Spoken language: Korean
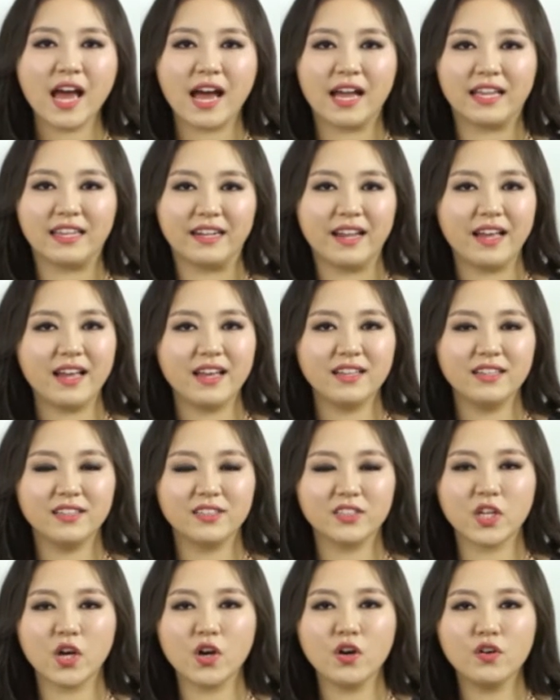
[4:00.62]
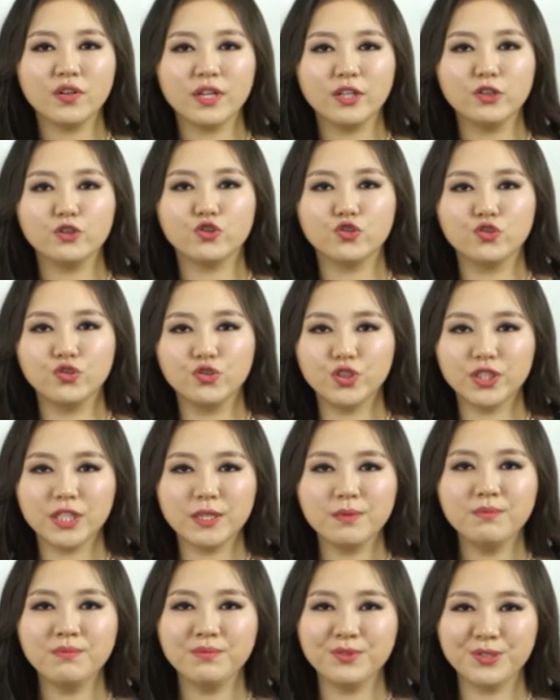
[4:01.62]
아니라 서울의
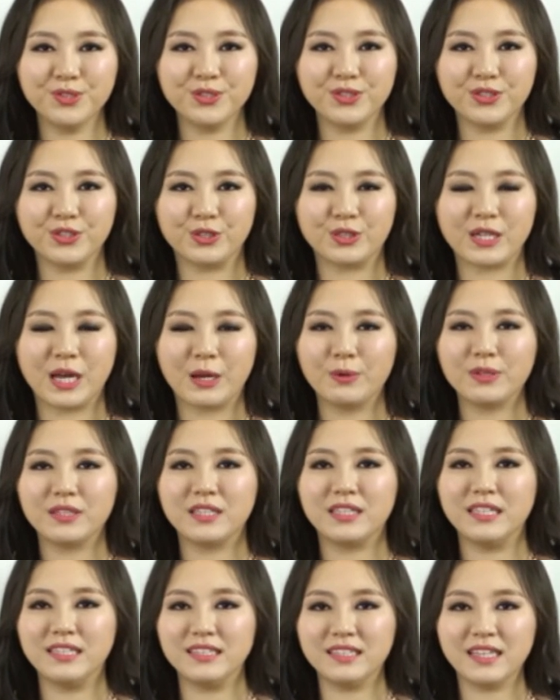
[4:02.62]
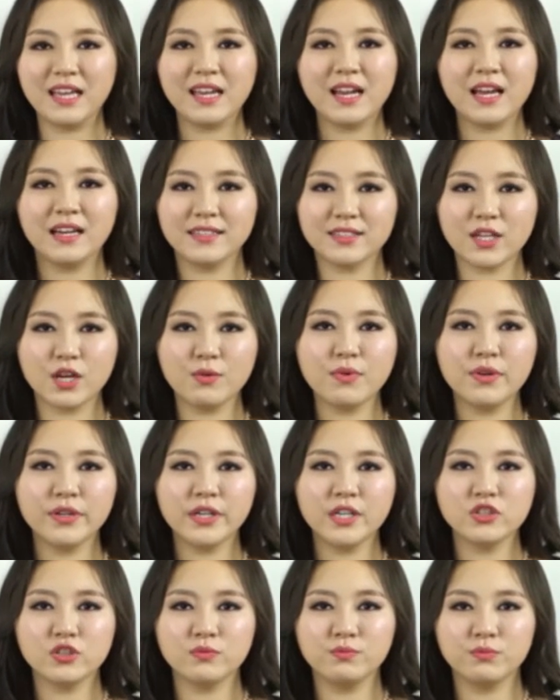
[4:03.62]
중심부라고 디테일하게
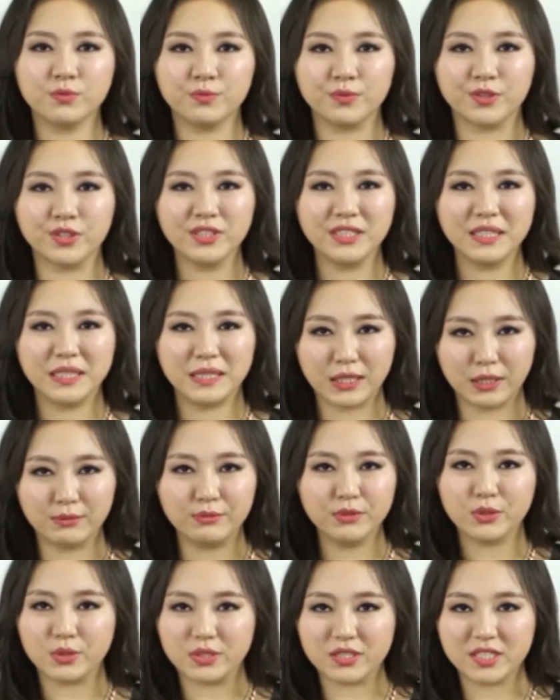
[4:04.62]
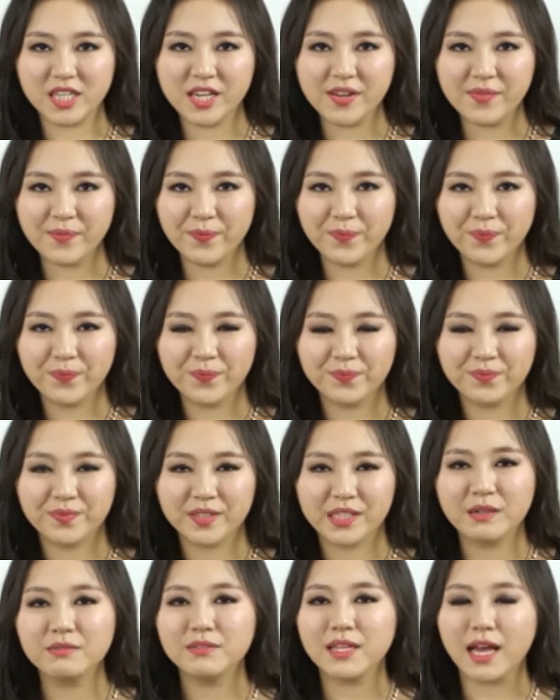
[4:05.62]
설명해 준 부분 너무 좋죠?
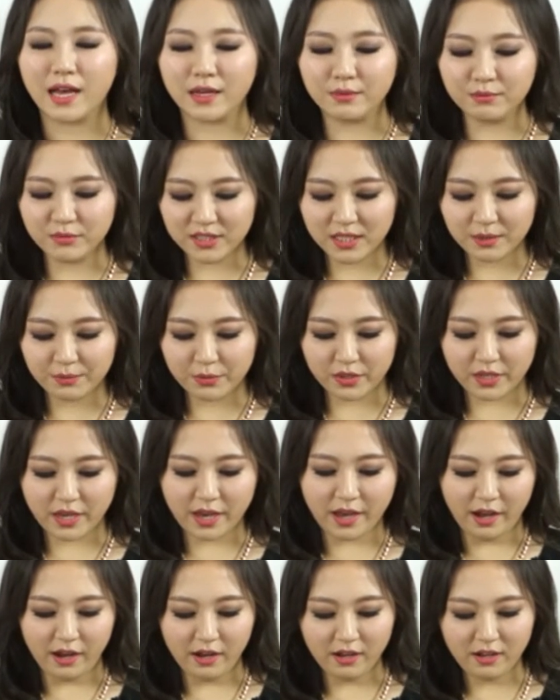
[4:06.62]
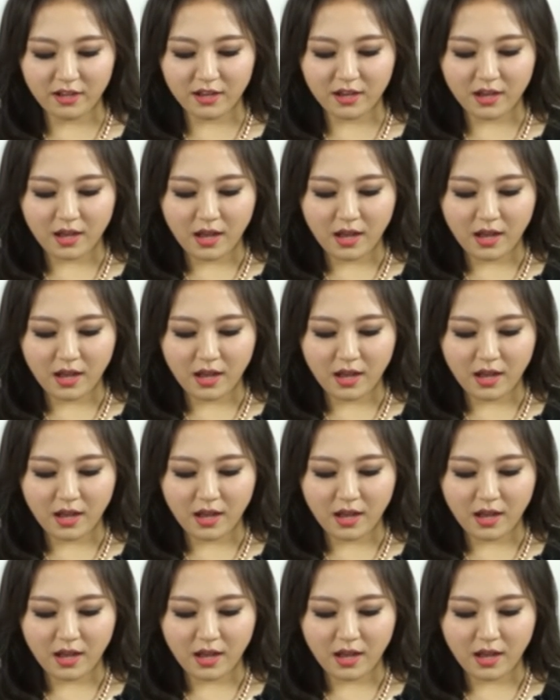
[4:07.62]
그럼 다음 문장 볼게요.